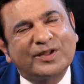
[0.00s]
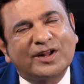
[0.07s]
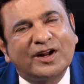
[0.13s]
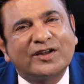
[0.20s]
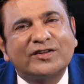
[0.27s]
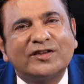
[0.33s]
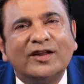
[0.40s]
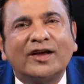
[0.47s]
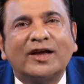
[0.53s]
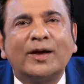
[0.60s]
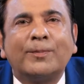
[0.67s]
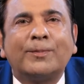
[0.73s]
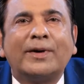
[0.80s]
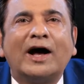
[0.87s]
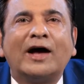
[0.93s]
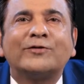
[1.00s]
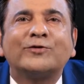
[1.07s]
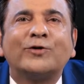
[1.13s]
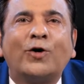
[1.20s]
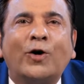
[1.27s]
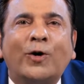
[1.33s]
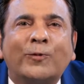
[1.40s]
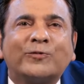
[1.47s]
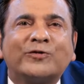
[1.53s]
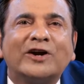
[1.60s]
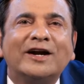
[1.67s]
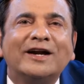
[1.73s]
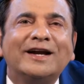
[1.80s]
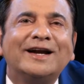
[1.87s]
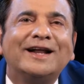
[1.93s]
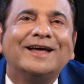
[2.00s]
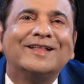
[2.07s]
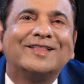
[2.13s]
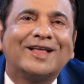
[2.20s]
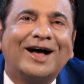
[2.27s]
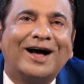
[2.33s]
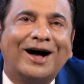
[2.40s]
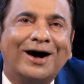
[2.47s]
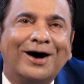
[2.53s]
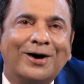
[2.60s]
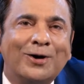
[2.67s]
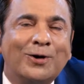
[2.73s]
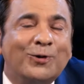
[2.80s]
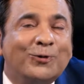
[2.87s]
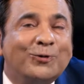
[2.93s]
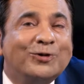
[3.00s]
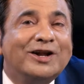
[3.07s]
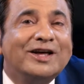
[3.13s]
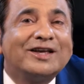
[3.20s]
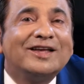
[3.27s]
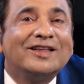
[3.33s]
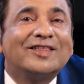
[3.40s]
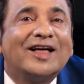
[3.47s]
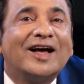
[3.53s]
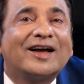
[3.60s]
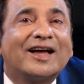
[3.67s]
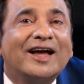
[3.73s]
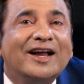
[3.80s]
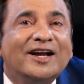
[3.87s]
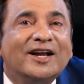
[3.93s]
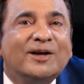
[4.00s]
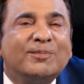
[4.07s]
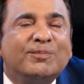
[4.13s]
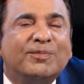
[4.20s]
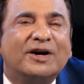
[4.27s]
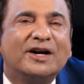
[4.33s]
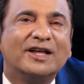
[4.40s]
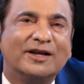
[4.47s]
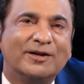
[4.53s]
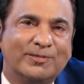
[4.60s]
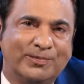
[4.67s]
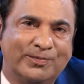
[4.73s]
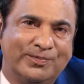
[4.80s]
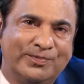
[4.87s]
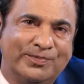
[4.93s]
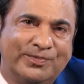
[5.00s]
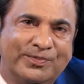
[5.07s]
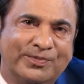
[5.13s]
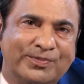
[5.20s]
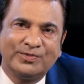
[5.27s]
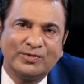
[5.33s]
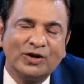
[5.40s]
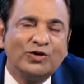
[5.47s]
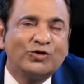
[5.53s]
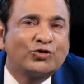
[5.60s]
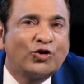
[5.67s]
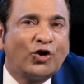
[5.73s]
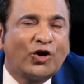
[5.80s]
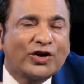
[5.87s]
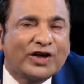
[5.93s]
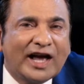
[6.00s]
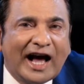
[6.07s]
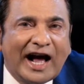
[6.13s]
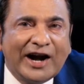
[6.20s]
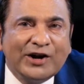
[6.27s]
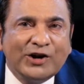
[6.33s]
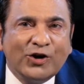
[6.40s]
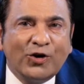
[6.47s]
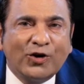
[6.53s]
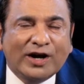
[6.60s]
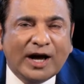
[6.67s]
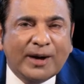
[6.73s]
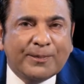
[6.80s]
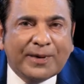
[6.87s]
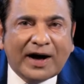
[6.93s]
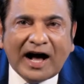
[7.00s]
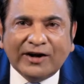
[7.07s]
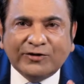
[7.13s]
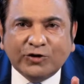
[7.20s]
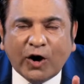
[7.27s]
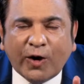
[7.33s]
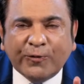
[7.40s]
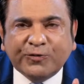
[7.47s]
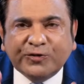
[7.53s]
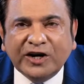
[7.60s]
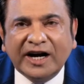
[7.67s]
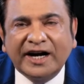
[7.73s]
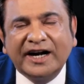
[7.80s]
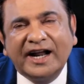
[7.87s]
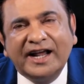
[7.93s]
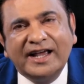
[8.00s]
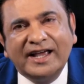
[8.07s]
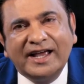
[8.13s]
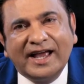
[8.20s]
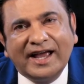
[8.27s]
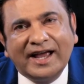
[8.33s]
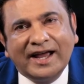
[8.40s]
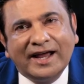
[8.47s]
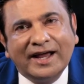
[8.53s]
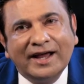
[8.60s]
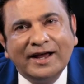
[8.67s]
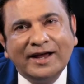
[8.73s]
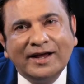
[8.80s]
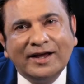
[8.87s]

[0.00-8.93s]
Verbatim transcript: कृष्ण के पास ऑप्शन ही नहीं था उन्हें गीता कहनी पड़ी सो ज्ञानियों के पास ऑप्शन नहीं है